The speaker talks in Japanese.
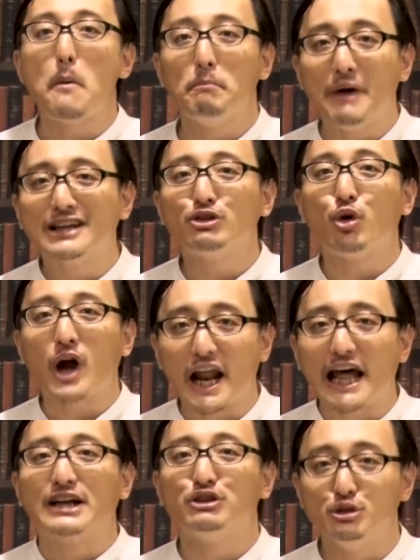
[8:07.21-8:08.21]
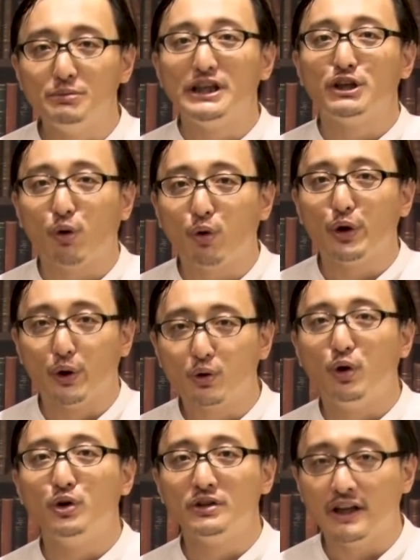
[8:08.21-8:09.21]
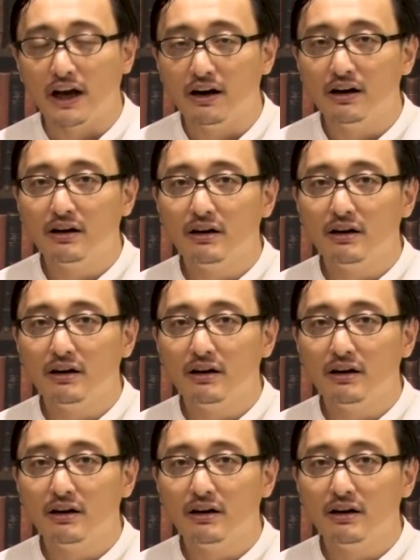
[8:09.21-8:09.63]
窓から首ひょこひょこ女。